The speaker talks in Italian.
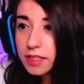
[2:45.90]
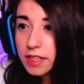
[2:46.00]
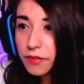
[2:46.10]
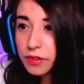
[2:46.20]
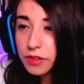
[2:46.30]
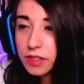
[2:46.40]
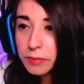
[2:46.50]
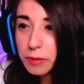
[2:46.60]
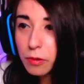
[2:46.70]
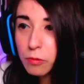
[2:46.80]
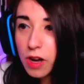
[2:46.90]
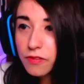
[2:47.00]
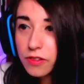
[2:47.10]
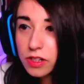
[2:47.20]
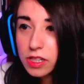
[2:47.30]
Cavolo, abbiamo un
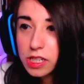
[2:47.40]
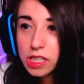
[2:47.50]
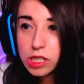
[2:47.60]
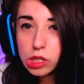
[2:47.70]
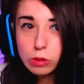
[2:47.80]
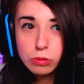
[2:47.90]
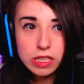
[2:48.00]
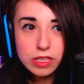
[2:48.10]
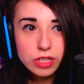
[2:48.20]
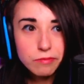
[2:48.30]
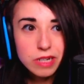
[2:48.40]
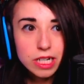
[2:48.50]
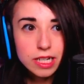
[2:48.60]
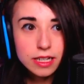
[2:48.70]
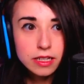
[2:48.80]
waffle con una
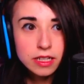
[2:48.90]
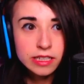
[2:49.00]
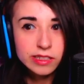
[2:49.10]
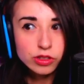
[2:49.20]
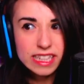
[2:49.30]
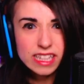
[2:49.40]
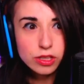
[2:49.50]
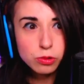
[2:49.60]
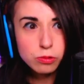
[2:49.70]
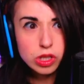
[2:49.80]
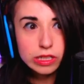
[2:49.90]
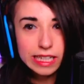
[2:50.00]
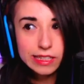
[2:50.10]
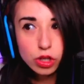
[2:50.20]
ciambella. C'è nessun cornetto.